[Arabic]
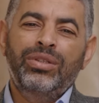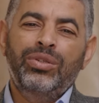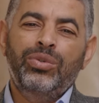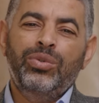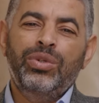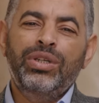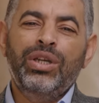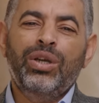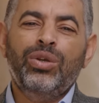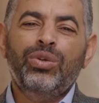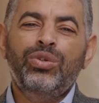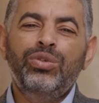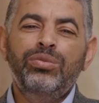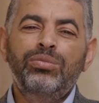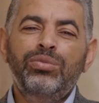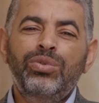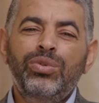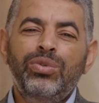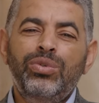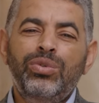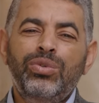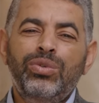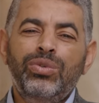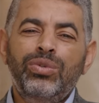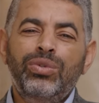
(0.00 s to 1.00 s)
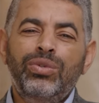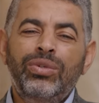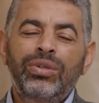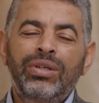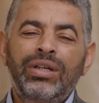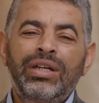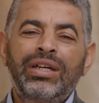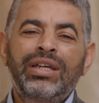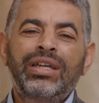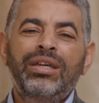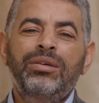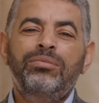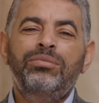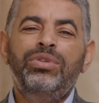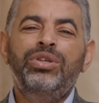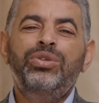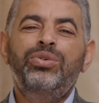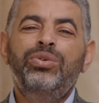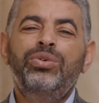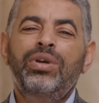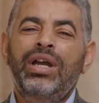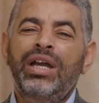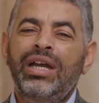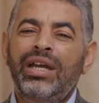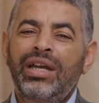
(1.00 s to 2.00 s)
ويقومه
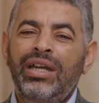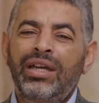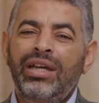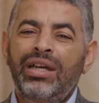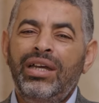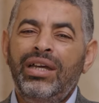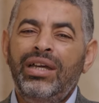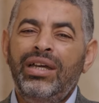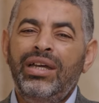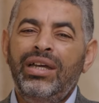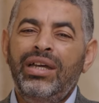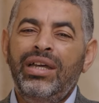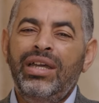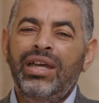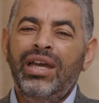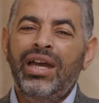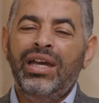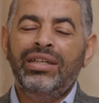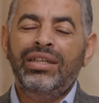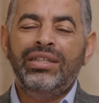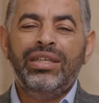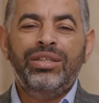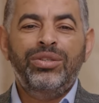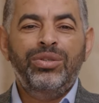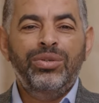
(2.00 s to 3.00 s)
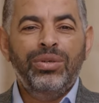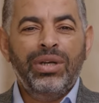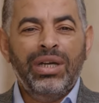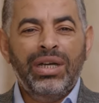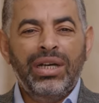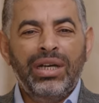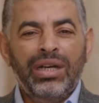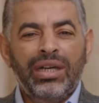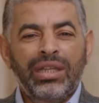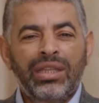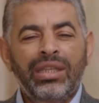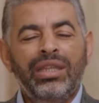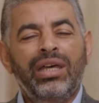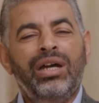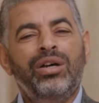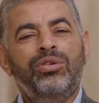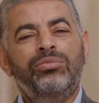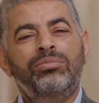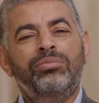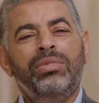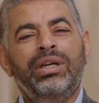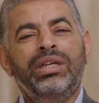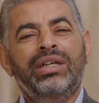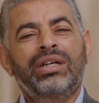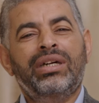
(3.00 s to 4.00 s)
بدعاء هذا الدعاء
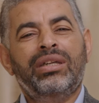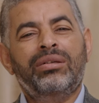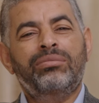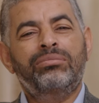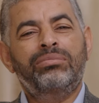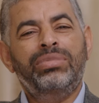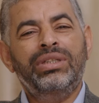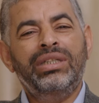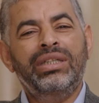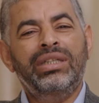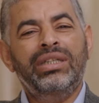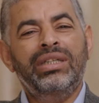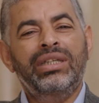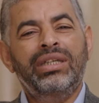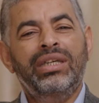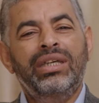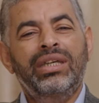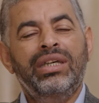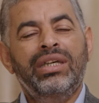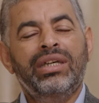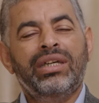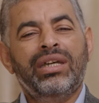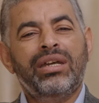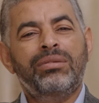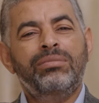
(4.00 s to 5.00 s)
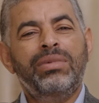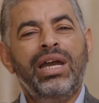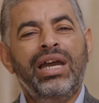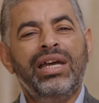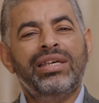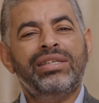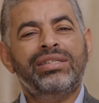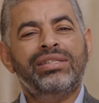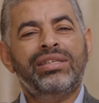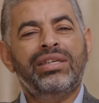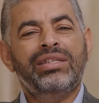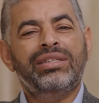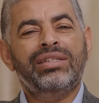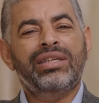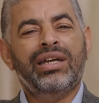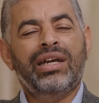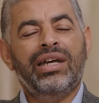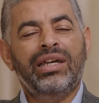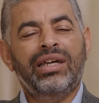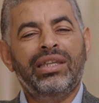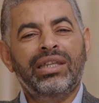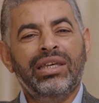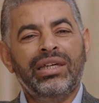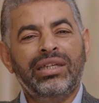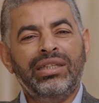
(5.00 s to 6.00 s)
اللهم يا ربي كما حسنت
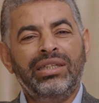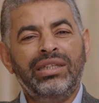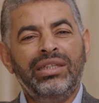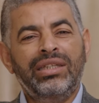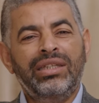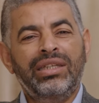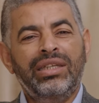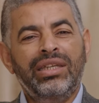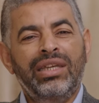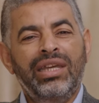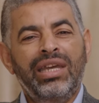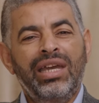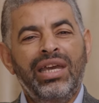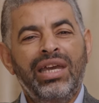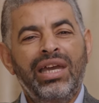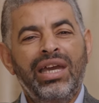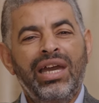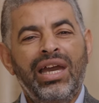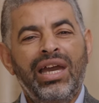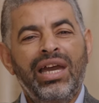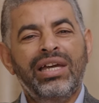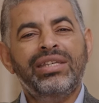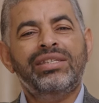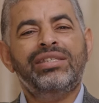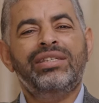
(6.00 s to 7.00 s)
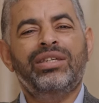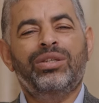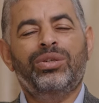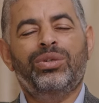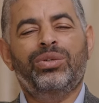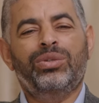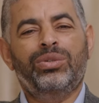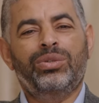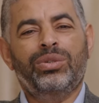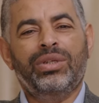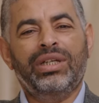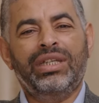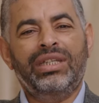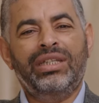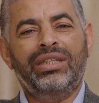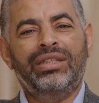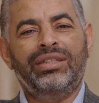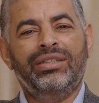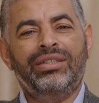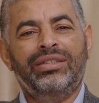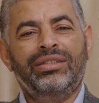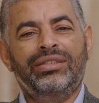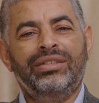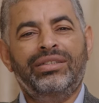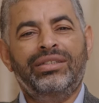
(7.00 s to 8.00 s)
خلقي حسن خلقي
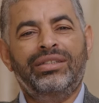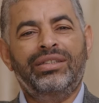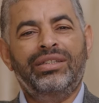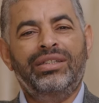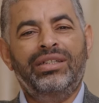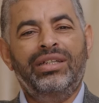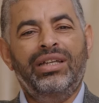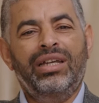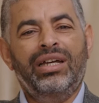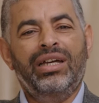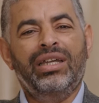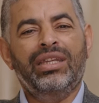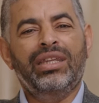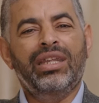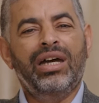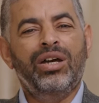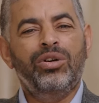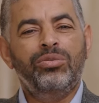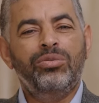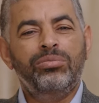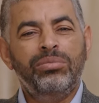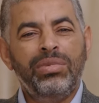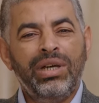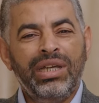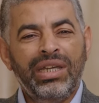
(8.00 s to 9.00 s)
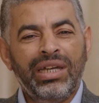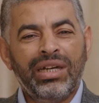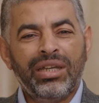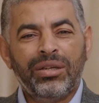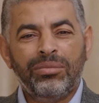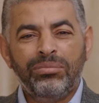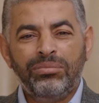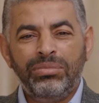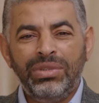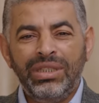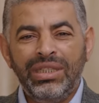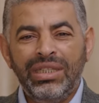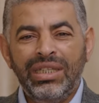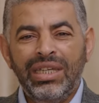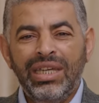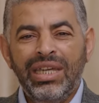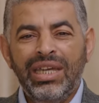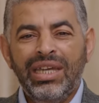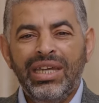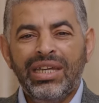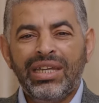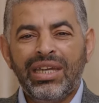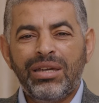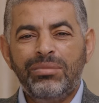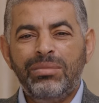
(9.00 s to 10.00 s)
اللهم يا ربي
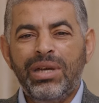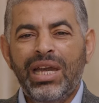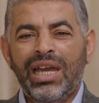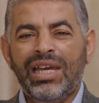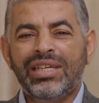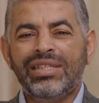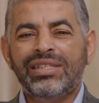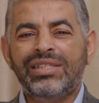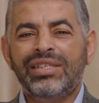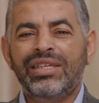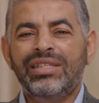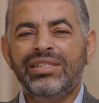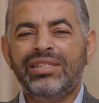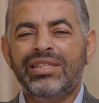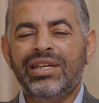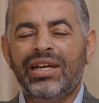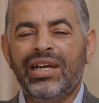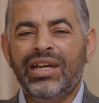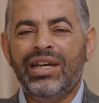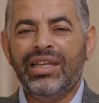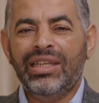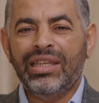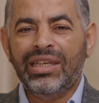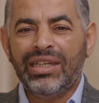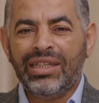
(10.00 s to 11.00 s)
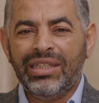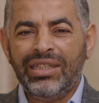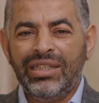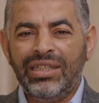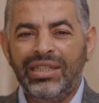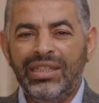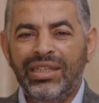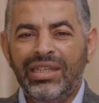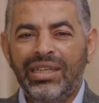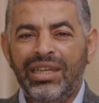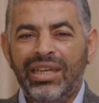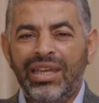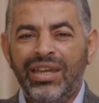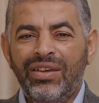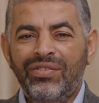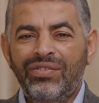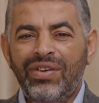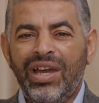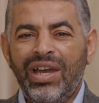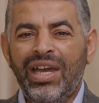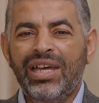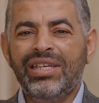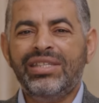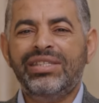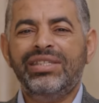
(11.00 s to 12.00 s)
كما حسنت خلقي
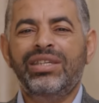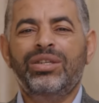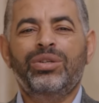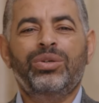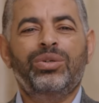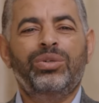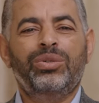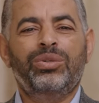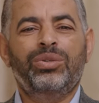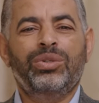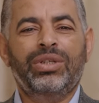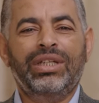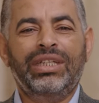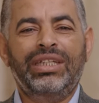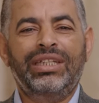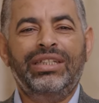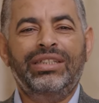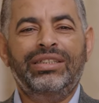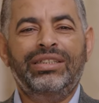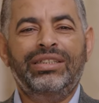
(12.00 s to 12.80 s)
فحسن خلقي